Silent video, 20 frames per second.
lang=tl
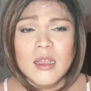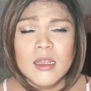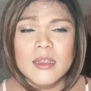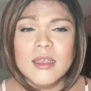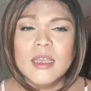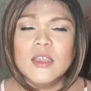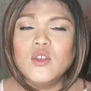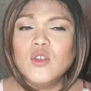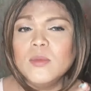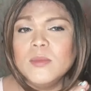
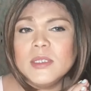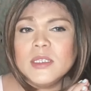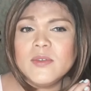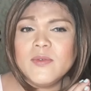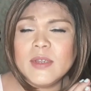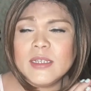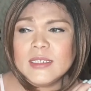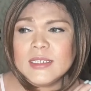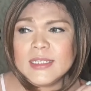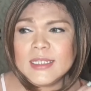Thank you, Miss
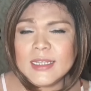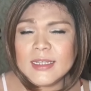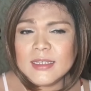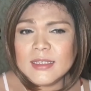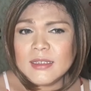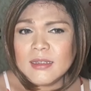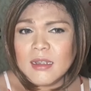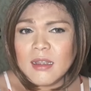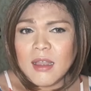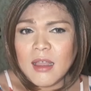
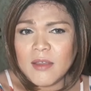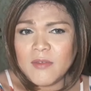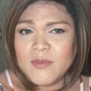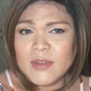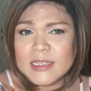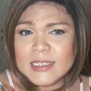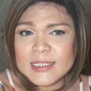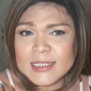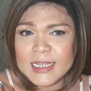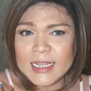Francine, uh,
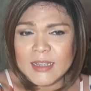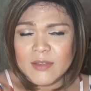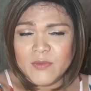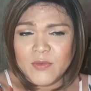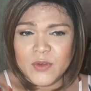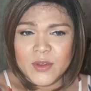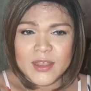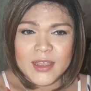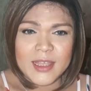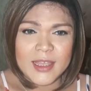Francine
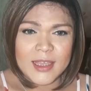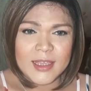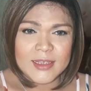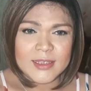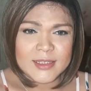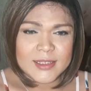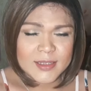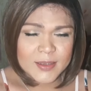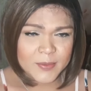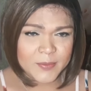for
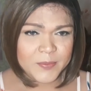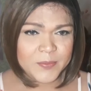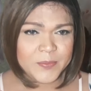this.